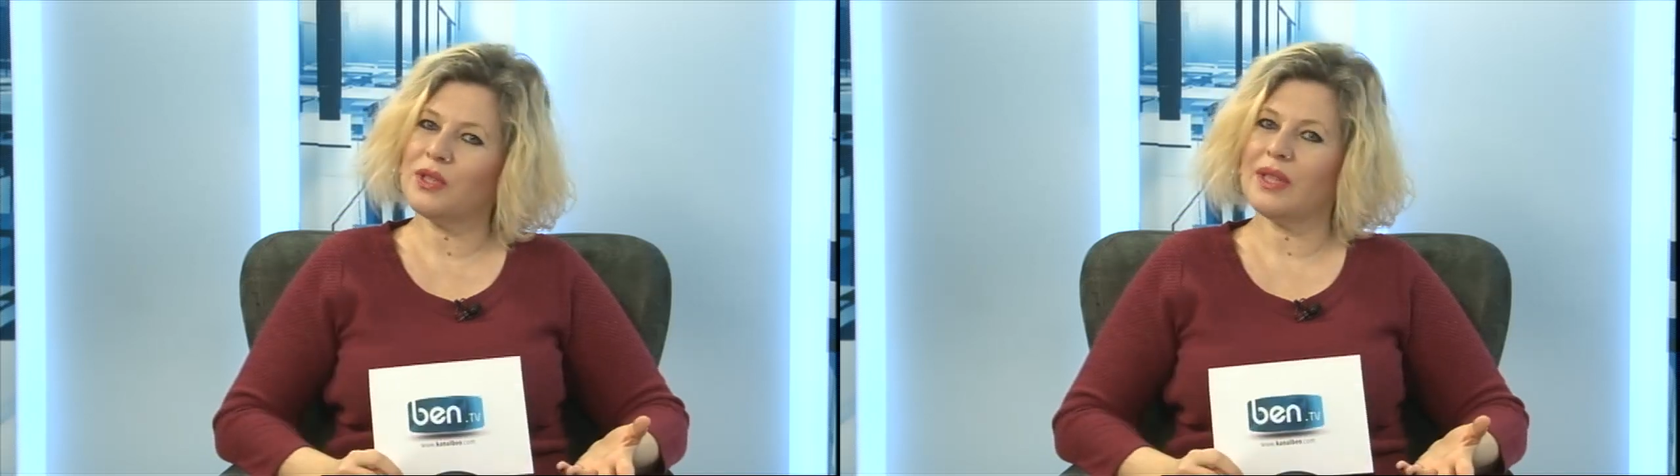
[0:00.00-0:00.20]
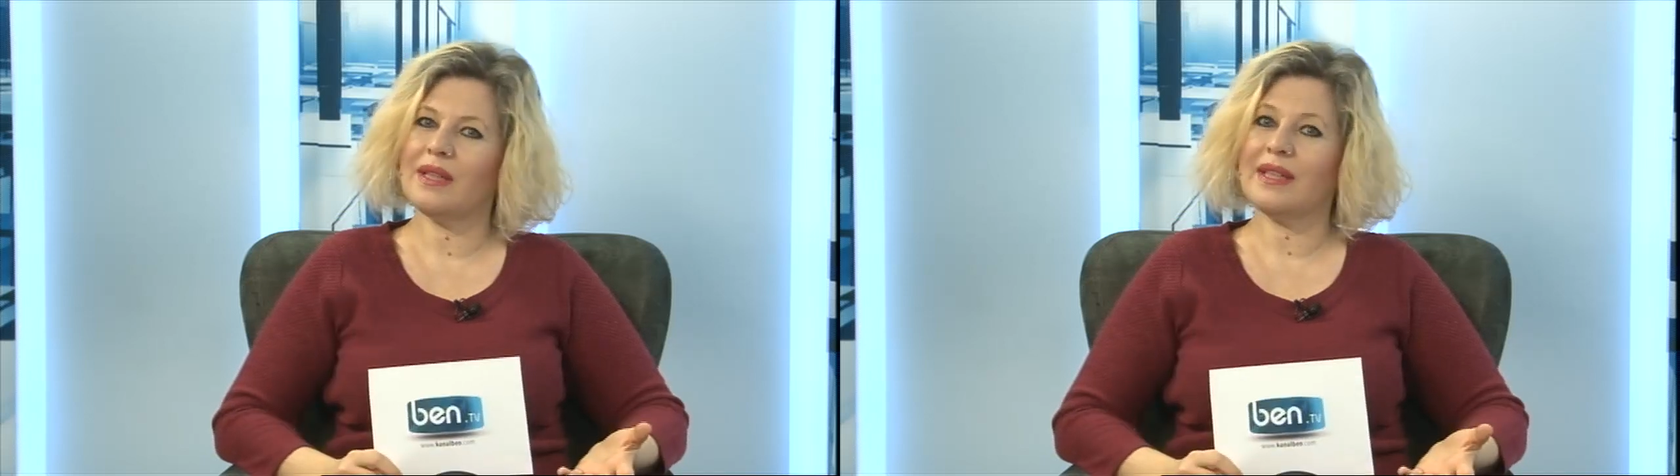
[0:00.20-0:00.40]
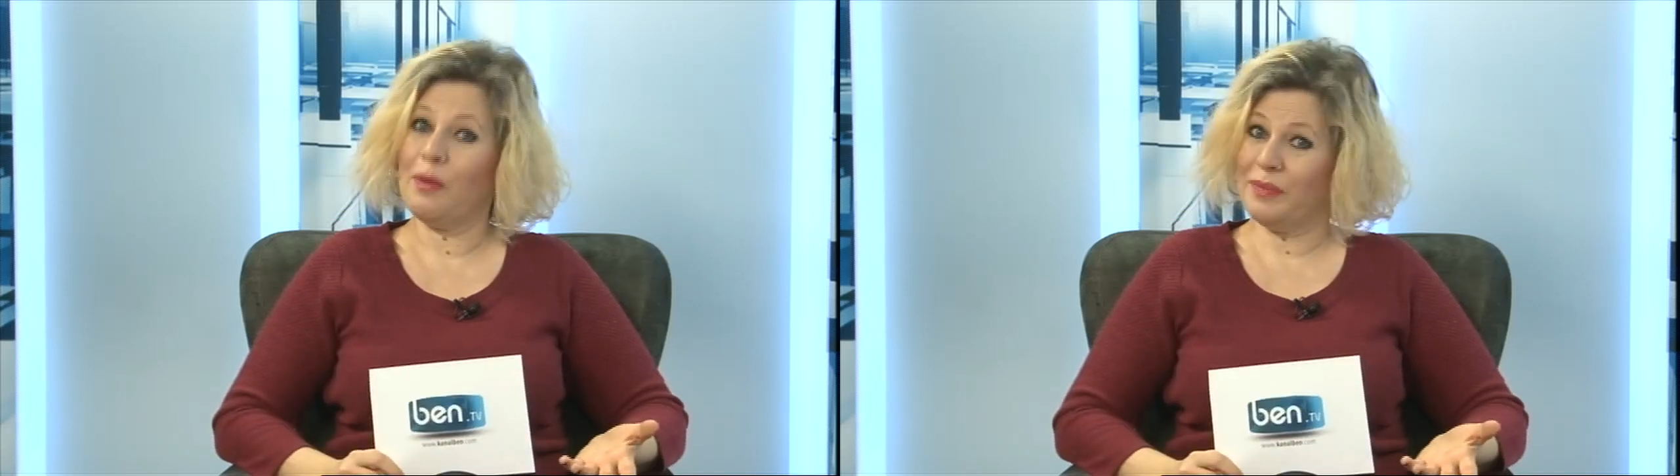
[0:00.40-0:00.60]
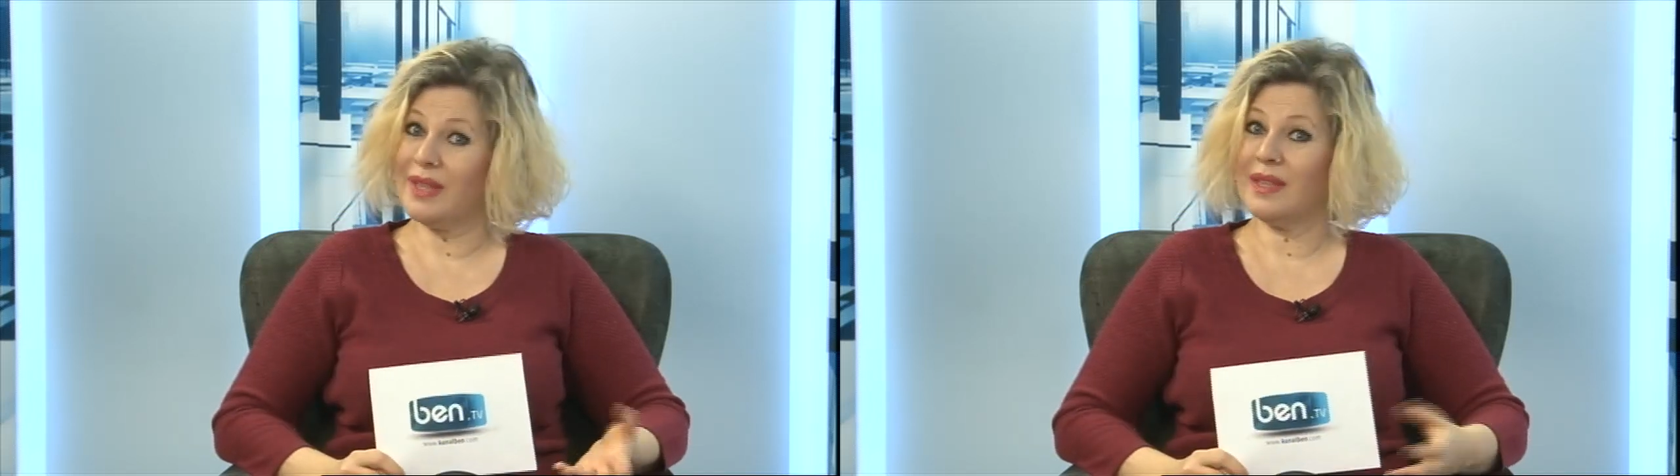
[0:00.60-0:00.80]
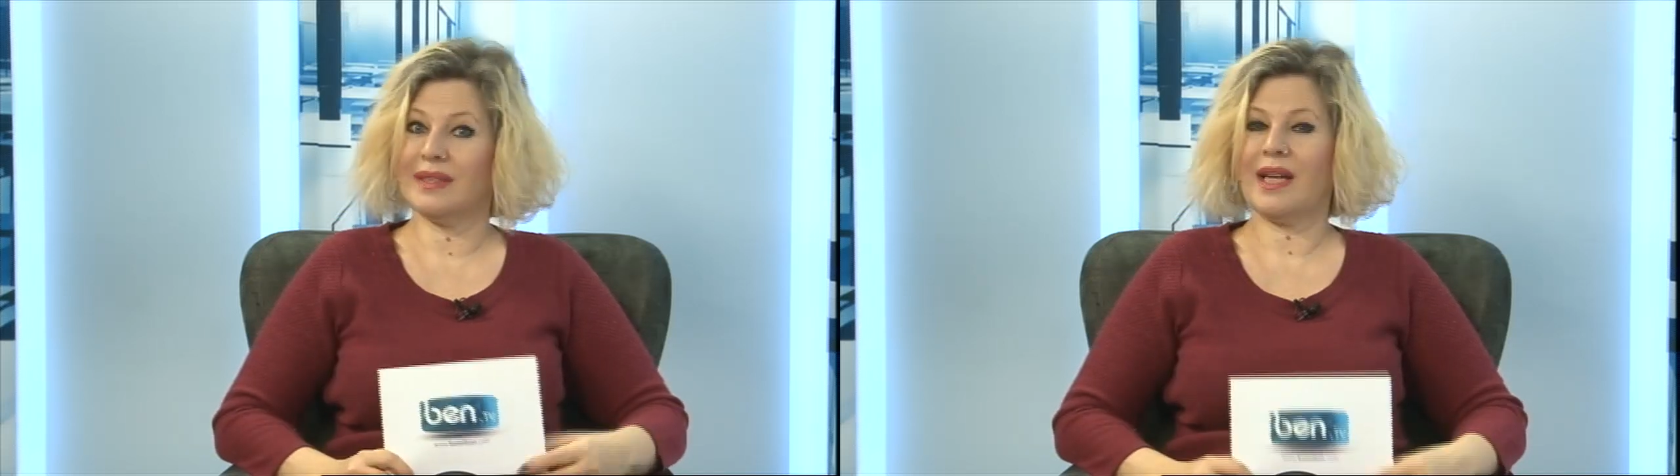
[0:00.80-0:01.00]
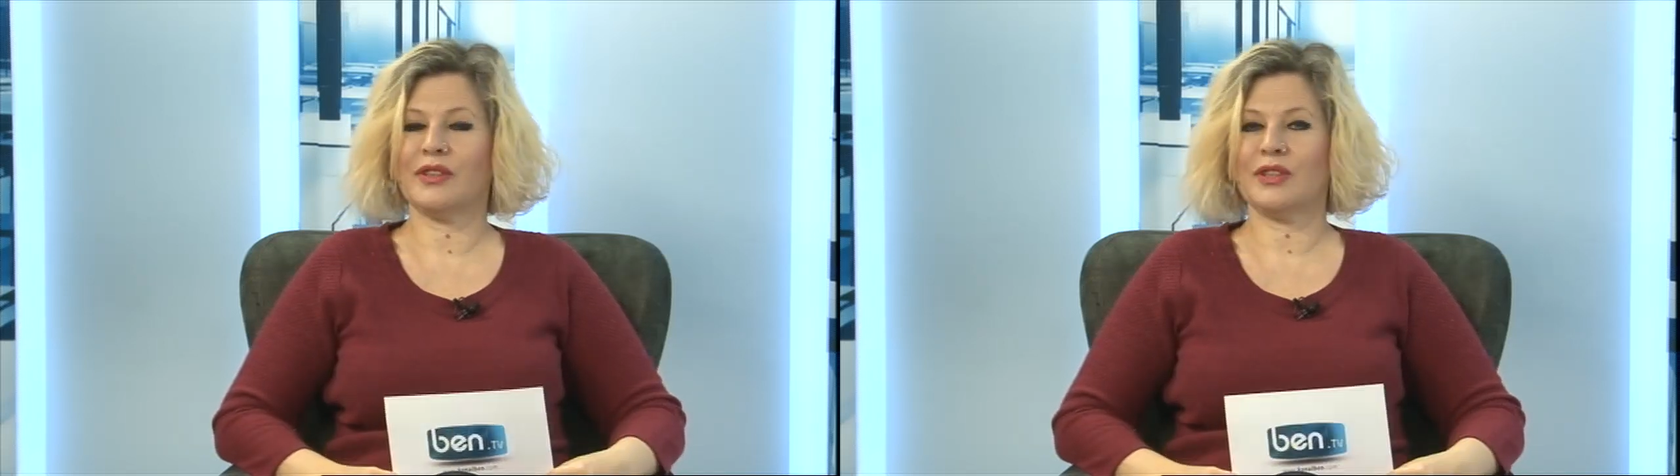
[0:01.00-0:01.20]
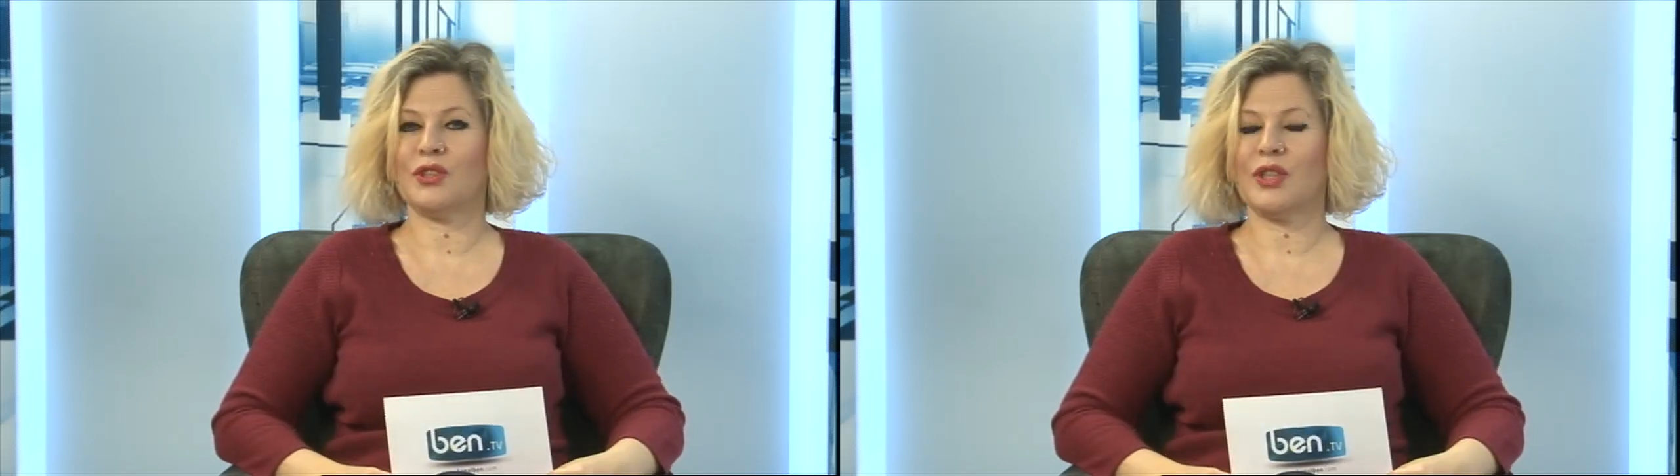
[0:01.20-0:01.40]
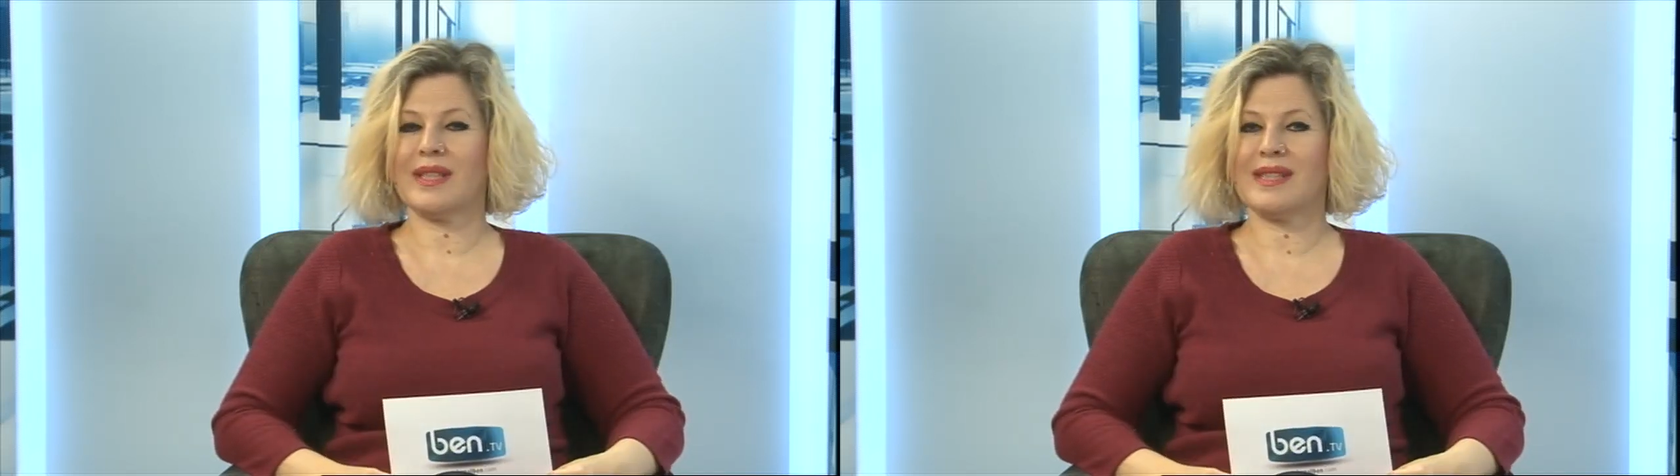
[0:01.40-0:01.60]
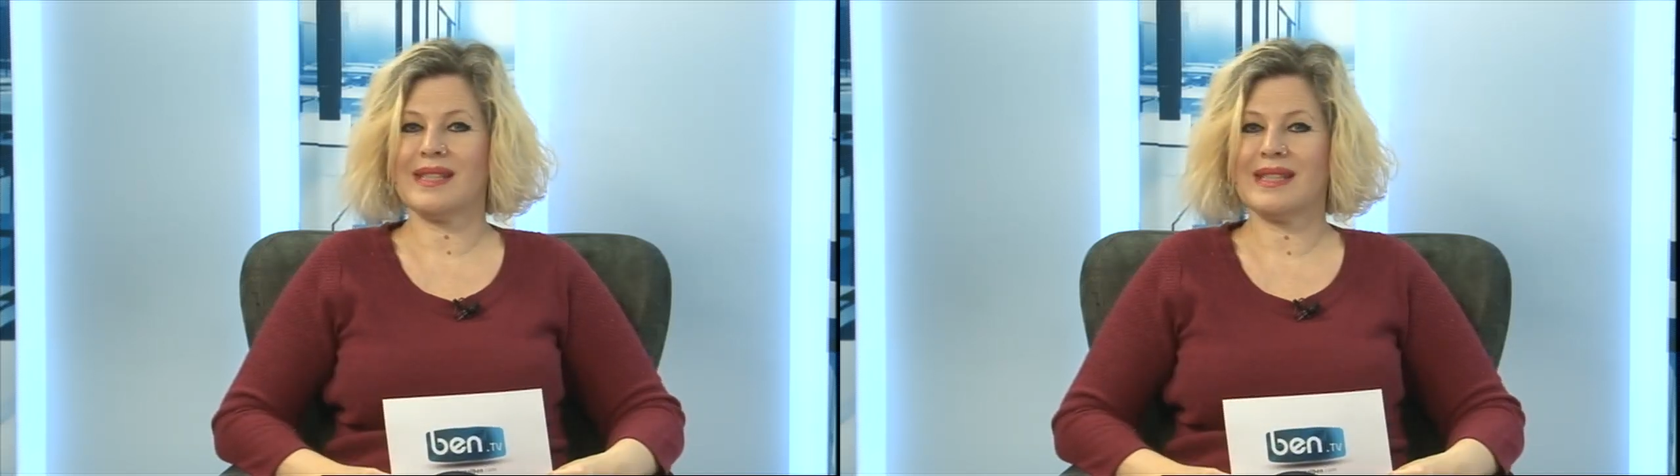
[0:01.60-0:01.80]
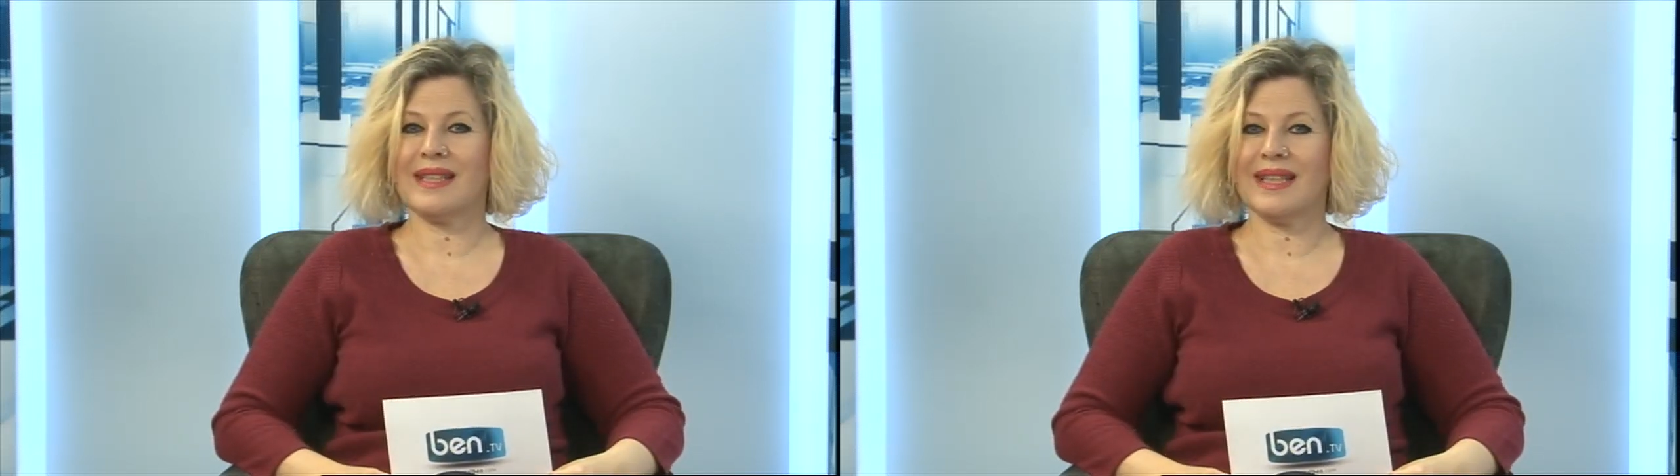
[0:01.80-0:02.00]
e, yaptıklarını anlatacak
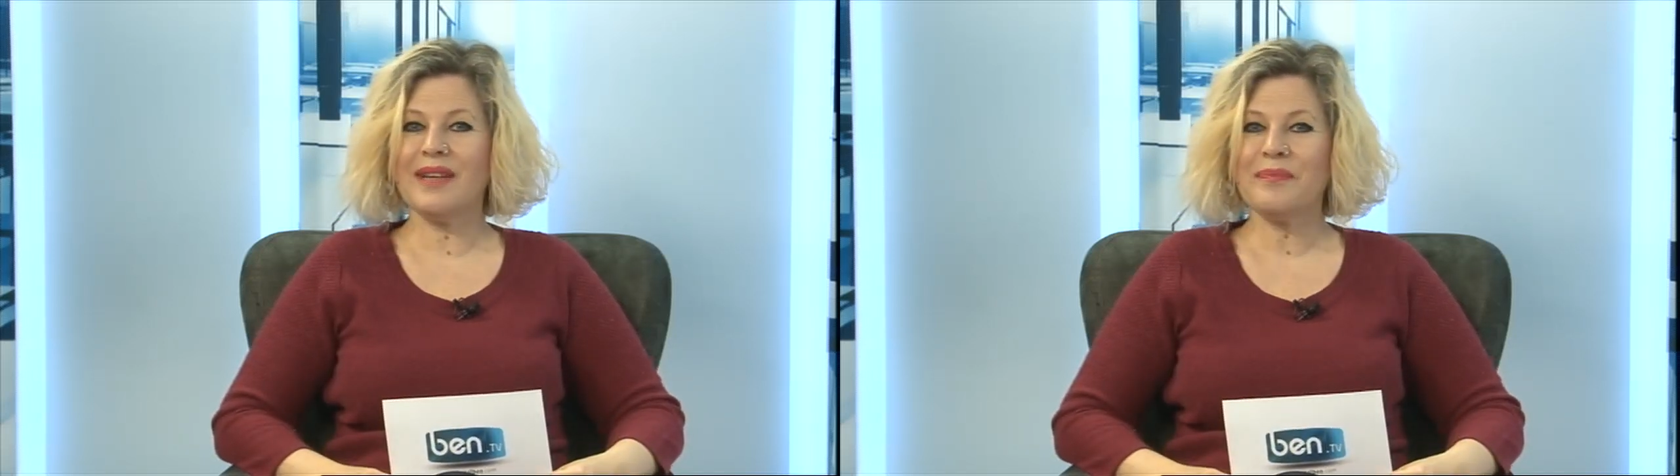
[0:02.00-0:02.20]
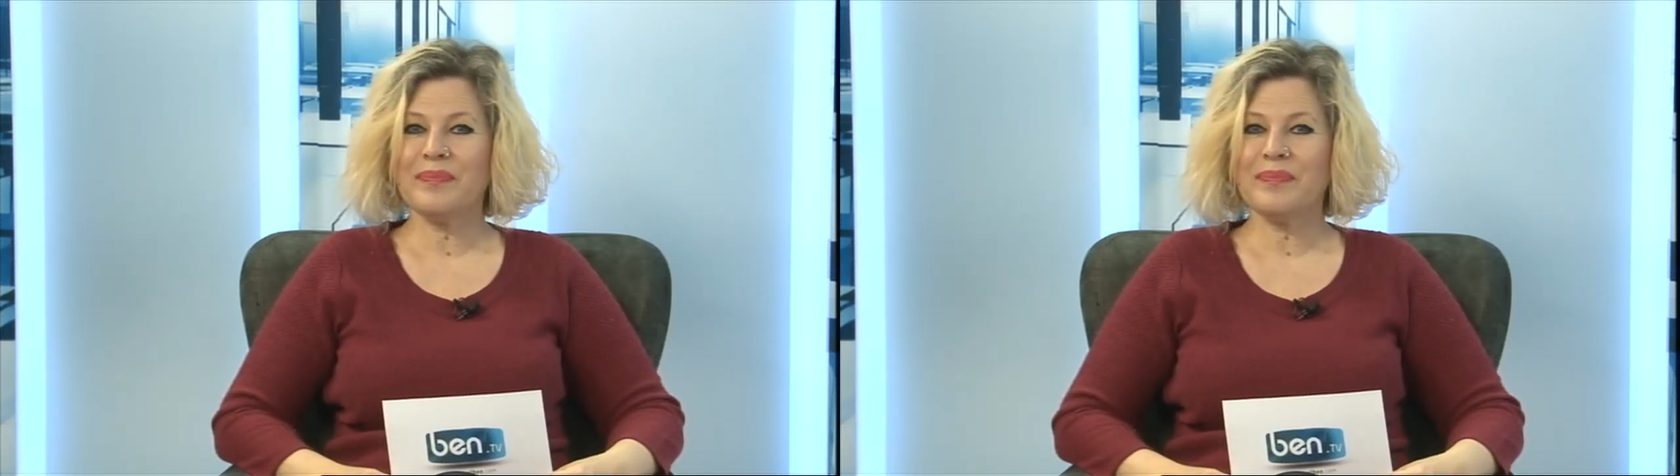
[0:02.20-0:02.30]
sizlere.